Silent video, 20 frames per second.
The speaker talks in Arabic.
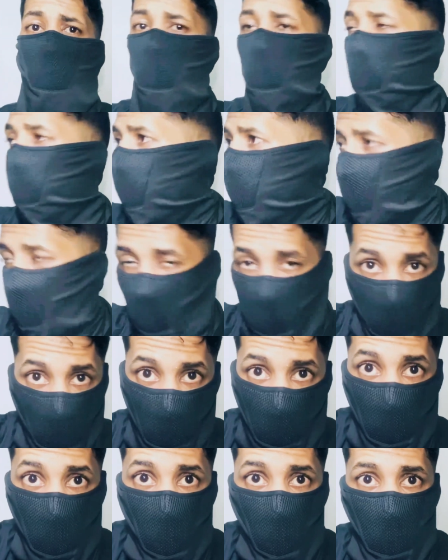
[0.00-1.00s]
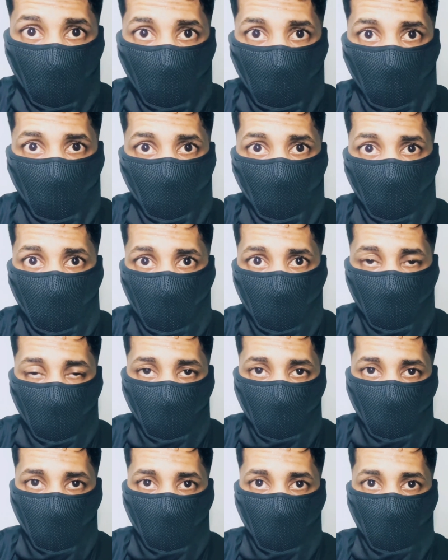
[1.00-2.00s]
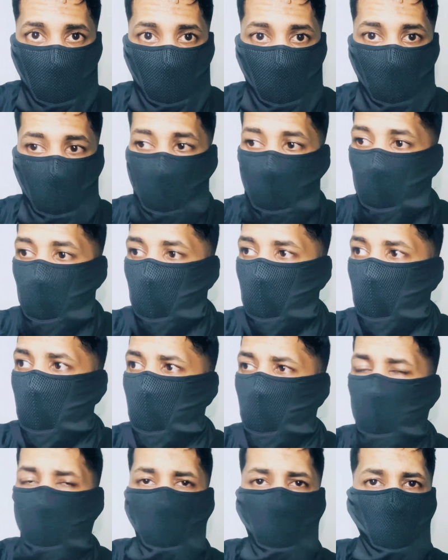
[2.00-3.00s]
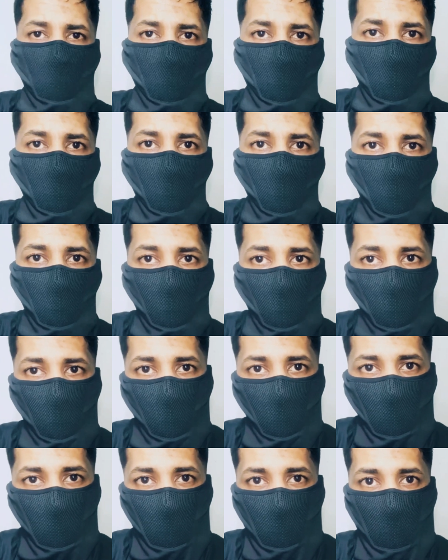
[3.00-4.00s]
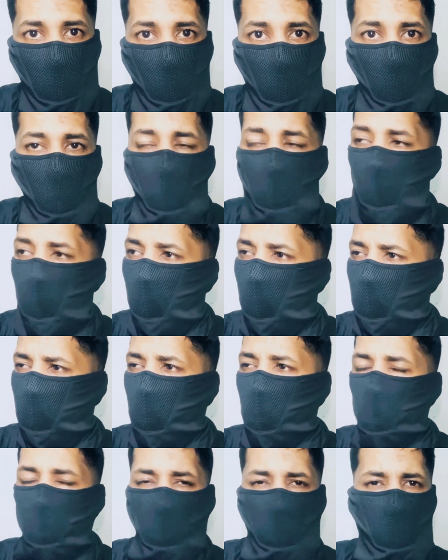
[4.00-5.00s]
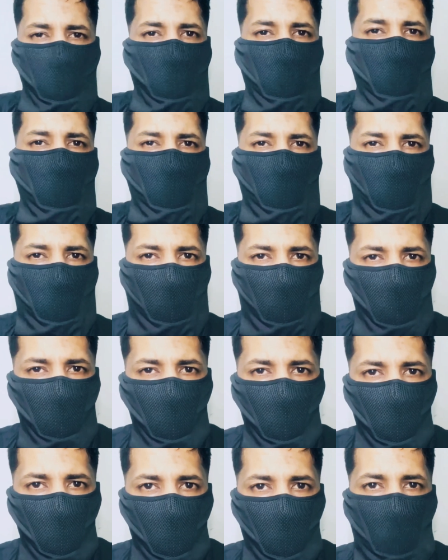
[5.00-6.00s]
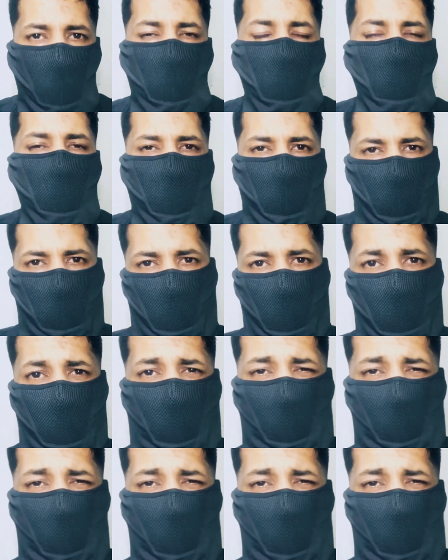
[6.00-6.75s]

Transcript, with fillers: ملعون اللي قالوا ولا مخيطرات من من كردو وعرف له شي وذرع له وحناه من